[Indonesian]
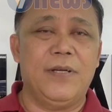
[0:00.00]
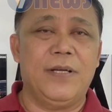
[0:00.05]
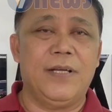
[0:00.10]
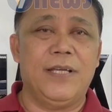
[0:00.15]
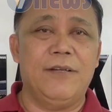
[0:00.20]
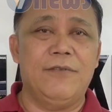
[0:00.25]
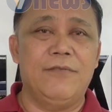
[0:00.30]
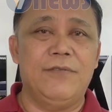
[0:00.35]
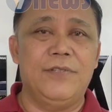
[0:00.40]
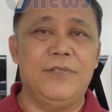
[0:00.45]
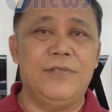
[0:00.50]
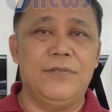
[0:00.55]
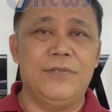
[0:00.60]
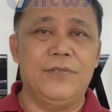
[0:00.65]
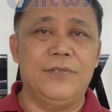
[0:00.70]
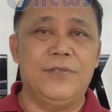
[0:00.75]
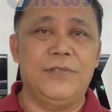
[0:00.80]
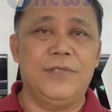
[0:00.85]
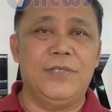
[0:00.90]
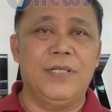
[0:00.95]
sebagai
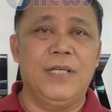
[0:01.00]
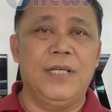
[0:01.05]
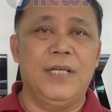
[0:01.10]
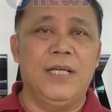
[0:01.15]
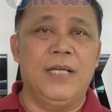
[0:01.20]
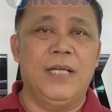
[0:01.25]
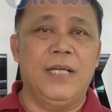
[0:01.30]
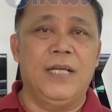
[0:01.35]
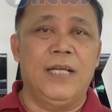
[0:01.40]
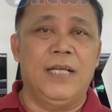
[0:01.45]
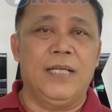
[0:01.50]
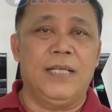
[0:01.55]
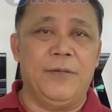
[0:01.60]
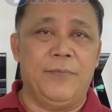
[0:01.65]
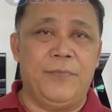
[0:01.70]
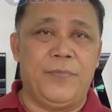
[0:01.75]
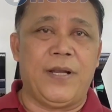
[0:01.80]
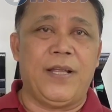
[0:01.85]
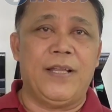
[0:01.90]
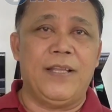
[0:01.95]
wujud
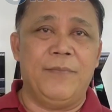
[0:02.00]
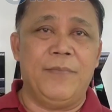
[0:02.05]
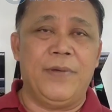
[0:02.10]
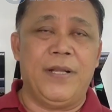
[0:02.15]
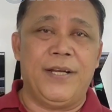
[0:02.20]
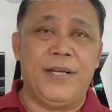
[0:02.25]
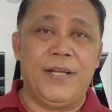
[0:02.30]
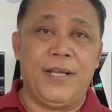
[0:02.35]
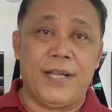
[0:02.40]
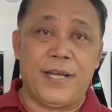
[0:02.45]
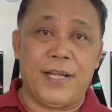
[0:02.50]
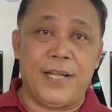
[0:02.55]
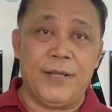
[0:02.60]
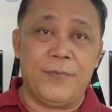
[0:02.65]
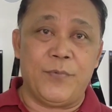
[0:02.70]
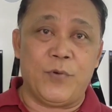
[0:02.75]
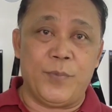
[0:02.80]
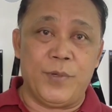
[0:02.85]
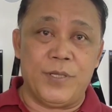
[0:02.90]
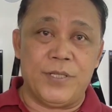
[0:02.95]
kiprahnya bela negara
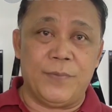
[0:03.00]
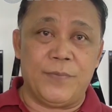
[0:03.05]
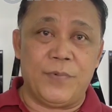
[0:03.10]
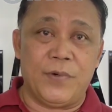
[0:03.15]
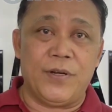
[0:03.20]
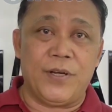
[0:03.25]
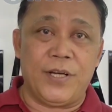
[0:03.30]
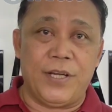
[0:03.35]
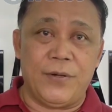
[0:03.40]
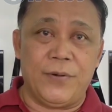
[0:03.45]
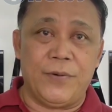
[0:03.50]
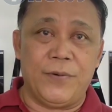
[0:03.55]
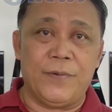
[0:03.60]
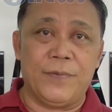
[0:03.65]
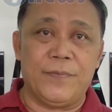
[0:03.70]
di musim Rio